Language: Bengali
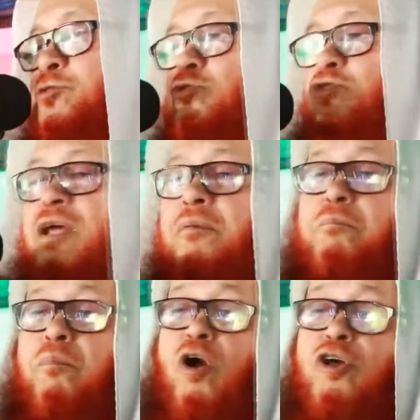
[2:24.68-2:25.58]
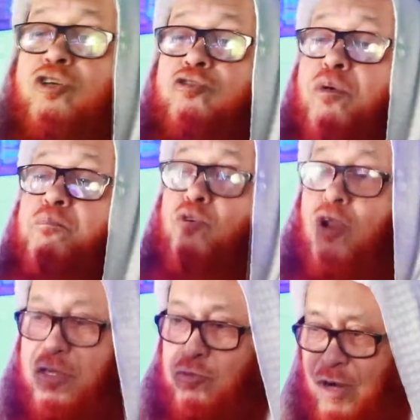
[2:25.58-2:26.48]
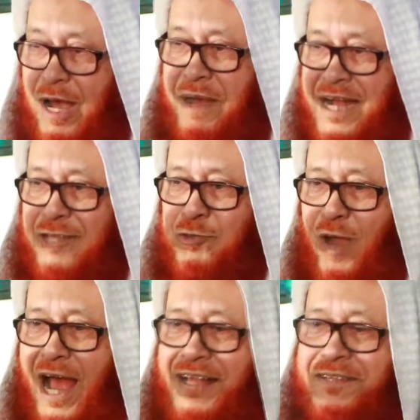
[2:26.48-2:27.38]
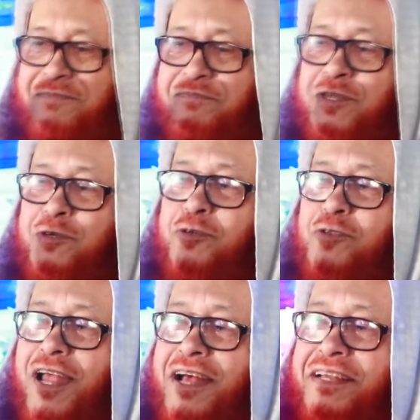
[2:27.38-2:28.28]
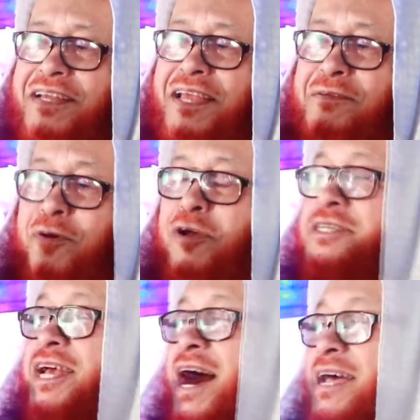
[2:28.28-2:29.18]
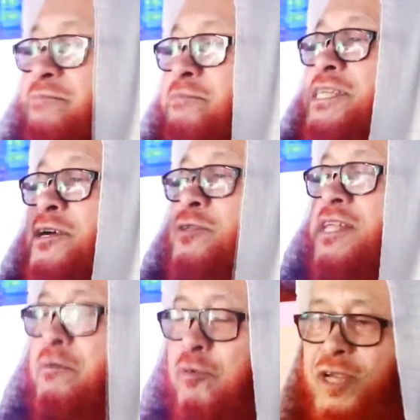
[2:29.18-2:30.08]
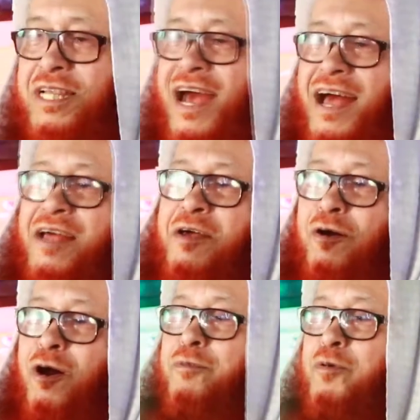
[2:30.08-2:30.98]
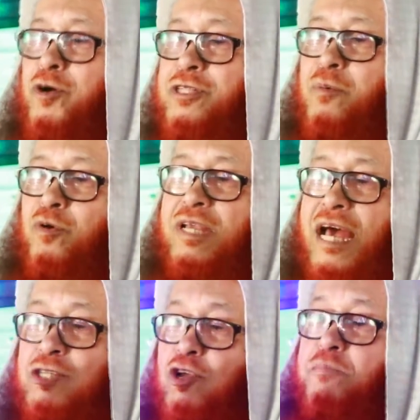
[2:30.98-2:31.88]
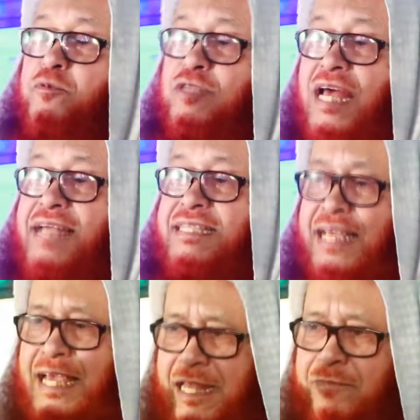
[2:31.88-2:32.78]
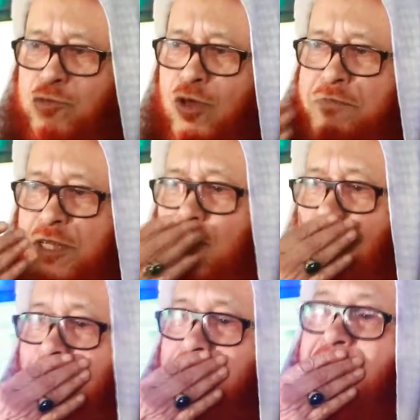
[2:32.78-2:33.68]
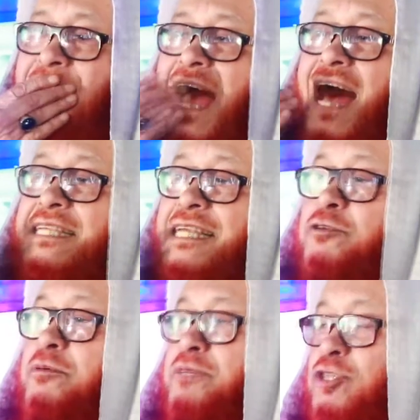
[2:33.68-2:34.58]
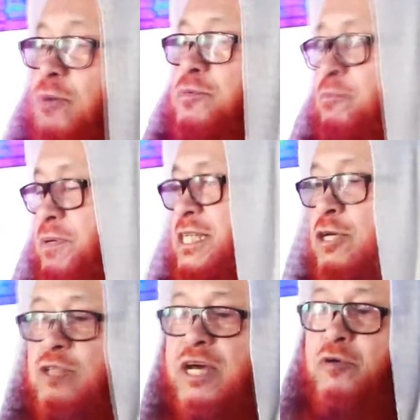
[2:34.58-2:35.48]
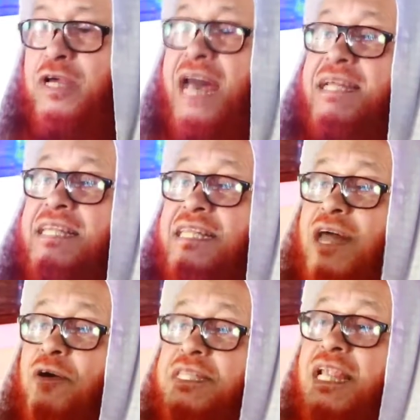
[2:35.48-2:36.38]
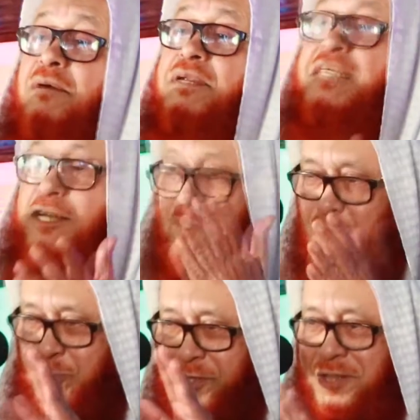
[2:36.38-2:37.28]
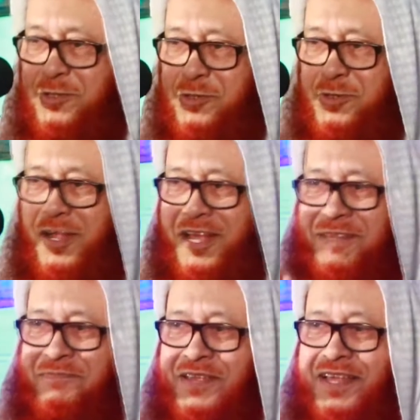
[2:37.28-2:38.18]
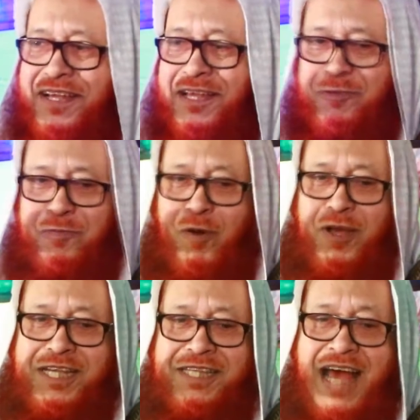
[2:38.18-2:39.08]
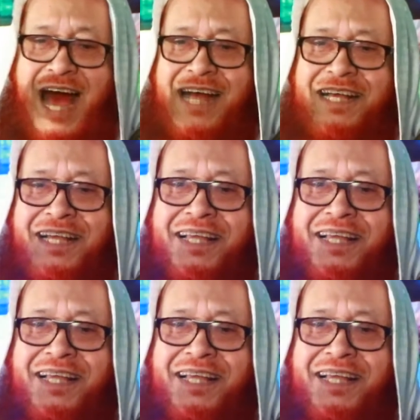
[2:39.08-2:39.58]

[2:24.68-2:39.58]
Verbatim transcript: সুতরাং বয়সে তো বুড়া দুরা ভাঙ্গাচুরা সুতরাং এই বয়সে আর বেশি কথা বলি না অল্প কথা বলি আর সব কথা আজকে এলিম তো এমনি কম আজকে যদি সব বেশি কথা কই আরেকদিন দাওয়াত দিলে আবার কী কম সুতরাং কিছু পকেটে থাক